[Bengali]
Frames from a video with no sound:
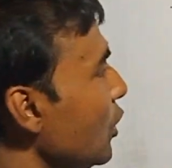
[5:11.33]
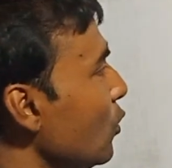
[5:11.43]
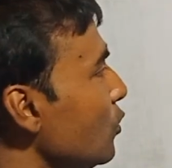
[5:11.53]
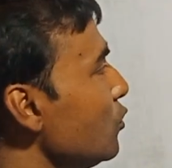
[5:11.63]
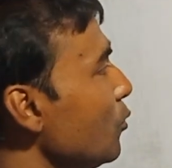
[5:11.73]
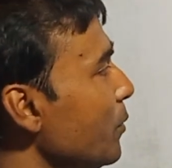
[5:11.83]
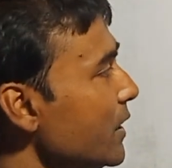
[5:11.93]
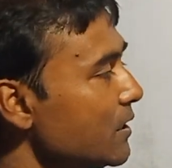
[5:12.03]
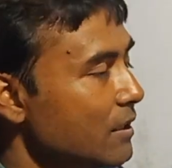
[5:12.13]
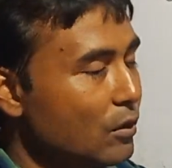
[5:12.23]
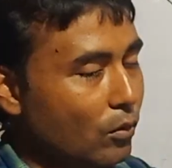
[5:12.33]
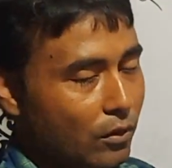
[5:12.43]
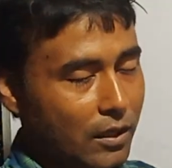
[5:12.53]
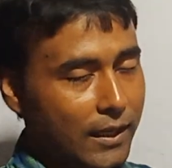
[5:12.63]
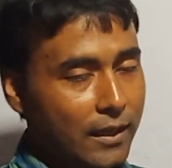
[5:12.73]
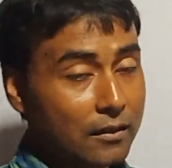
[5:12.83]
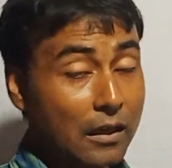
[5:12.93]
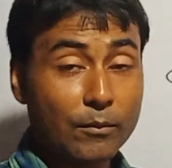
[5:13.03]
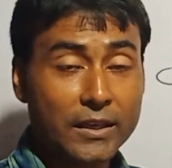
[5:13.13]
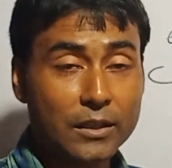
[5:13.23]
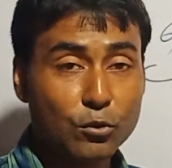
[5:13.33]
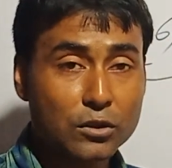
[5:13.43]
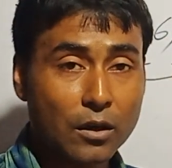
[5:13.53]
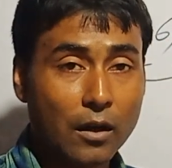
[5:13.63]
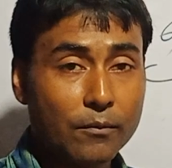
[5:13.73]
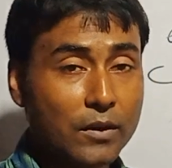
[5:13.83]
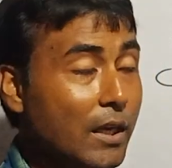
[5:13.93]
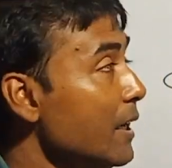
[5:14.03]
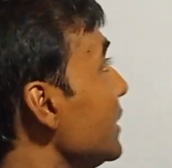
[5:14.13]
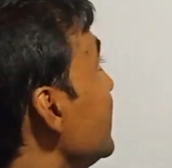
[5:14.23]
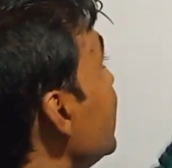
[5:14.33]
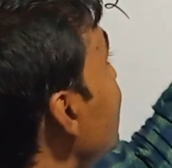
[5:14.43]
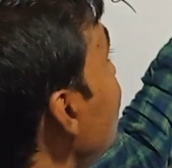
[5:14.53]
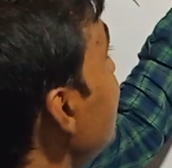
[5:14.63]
নুন দু পেশ নুন তাহলে আমরা কি বুঝতে পারলাম যে